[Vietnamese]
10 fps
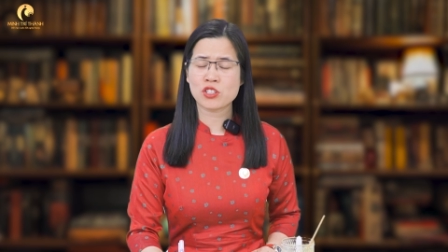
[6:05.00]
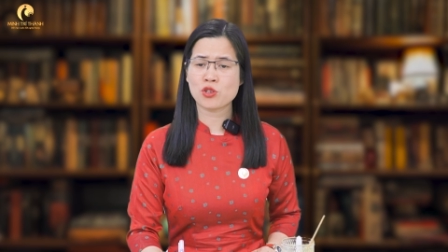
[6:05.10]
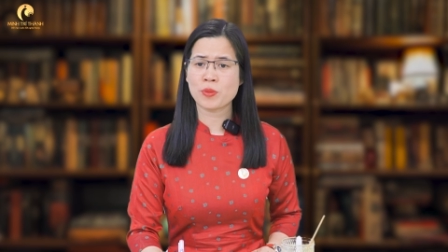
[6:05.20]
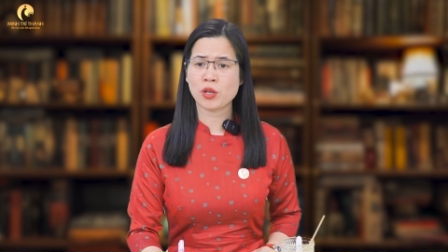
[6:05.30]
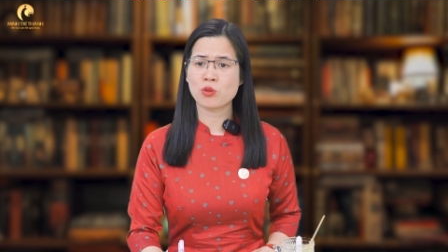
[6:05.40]
vợ
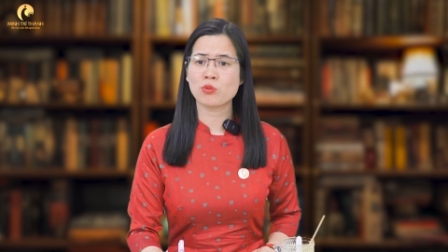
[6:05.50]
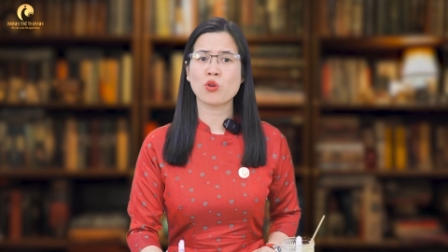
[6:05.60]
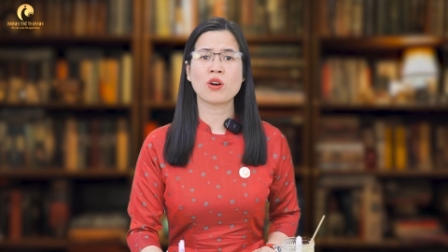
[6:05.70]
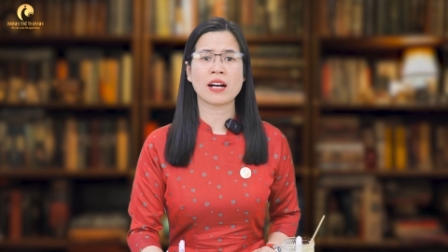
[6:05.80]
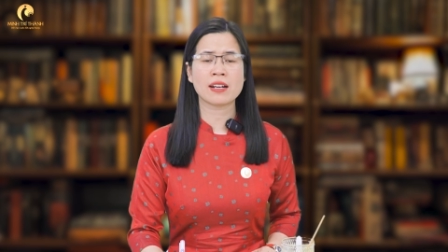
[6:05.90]
chồng mình cùng
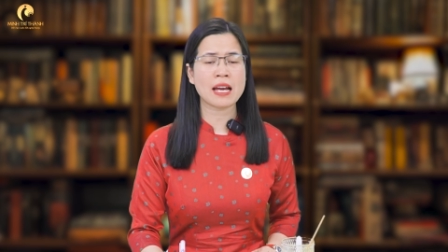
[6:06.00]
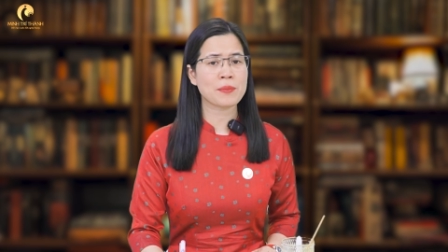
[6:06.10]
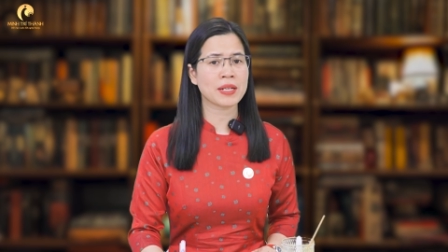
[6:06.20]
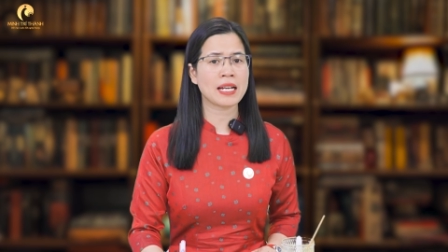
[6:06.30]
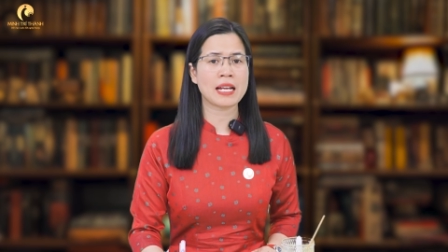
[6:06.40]
cố gắng
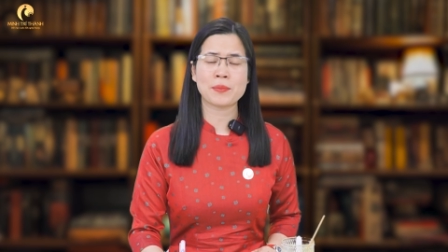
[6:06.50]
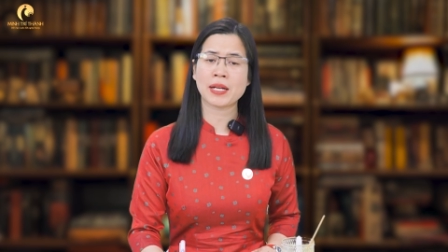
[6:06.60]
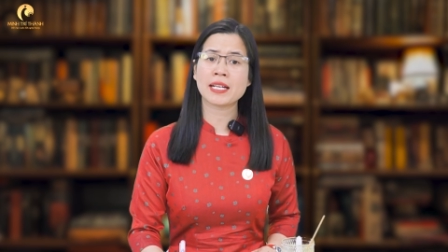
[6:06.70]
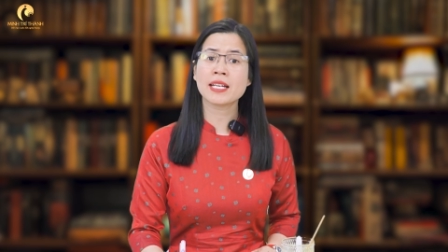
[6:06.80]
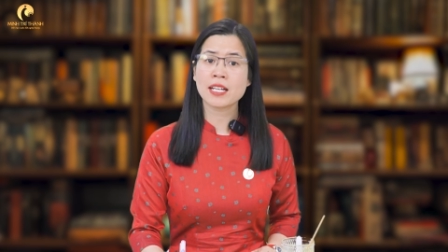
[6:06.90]
làm cái này làm
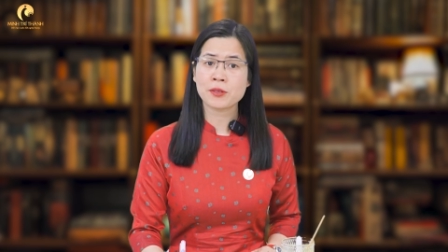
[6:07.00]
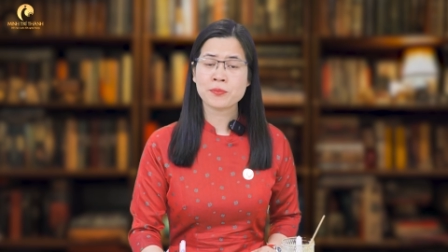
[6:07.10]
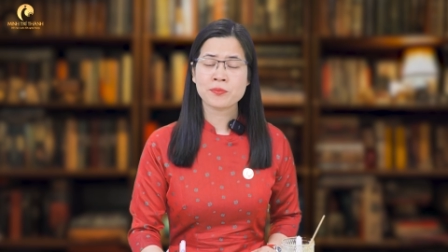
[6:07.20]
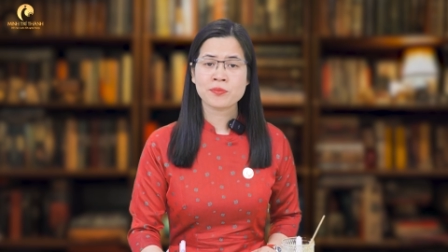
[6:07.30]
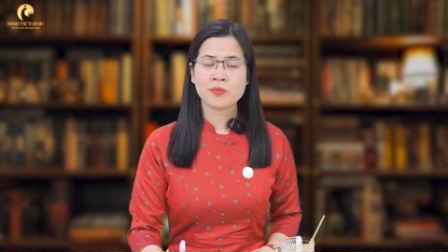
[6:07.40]
cái kia
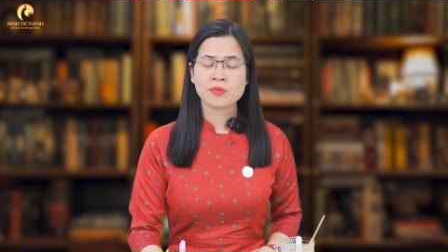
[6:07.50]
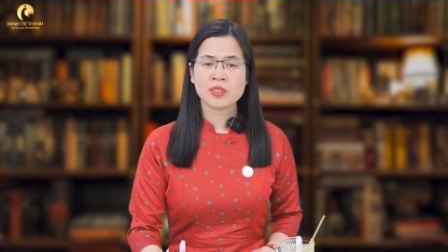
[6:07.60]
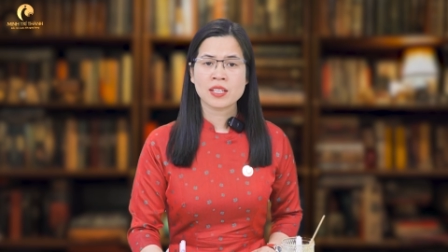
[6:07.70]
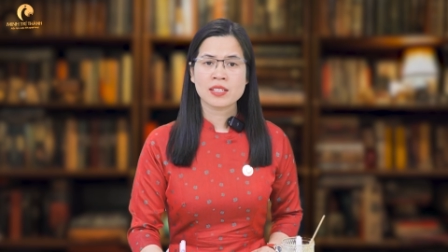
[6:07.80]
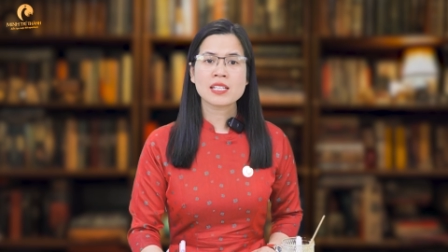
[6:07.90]

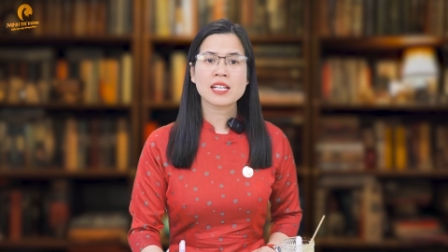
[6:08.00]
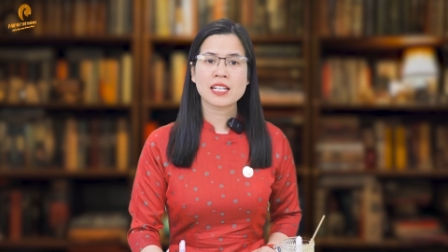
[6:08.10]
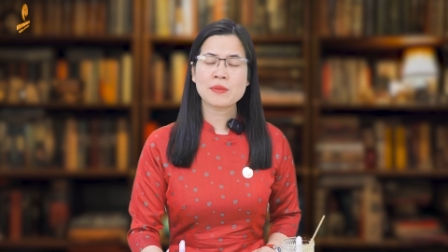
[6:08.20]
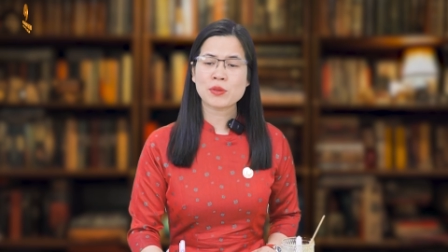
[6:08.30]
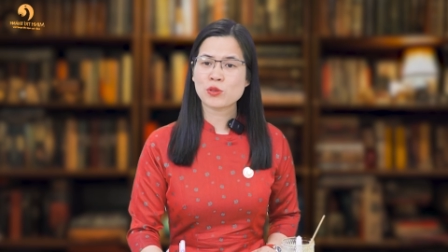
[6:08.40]
thế thì
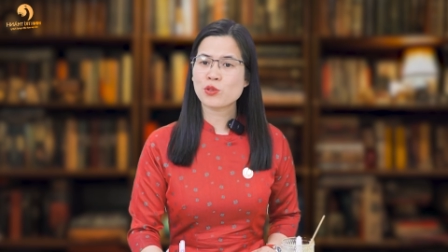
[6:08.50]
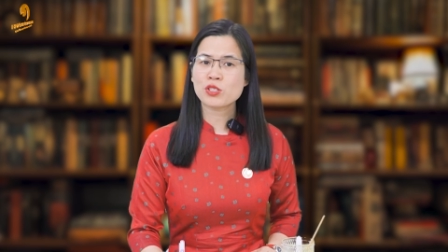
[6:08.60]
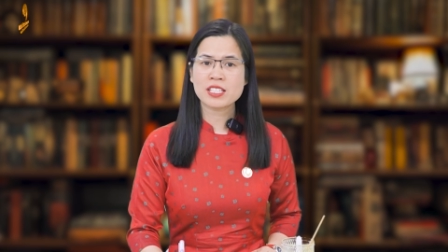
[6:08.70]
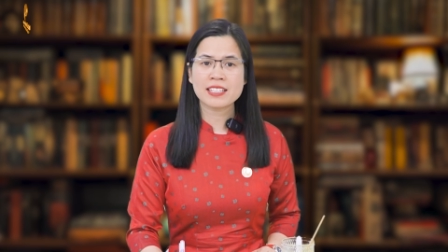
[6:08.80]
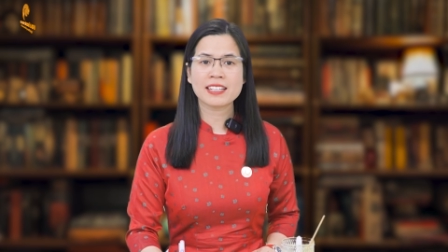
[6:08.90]
khi mà tôi cốt
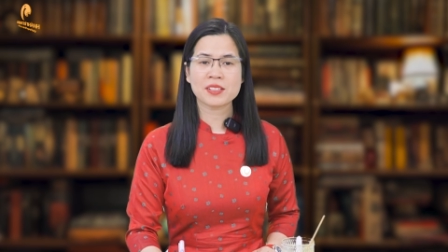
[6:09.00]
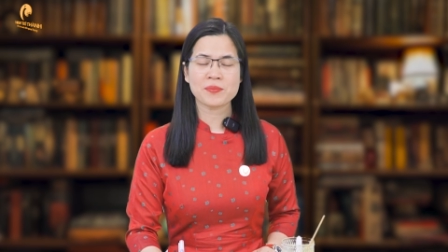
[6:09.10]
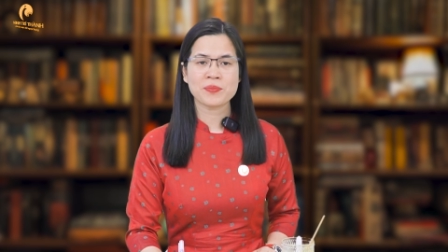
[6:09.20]
coaching ấy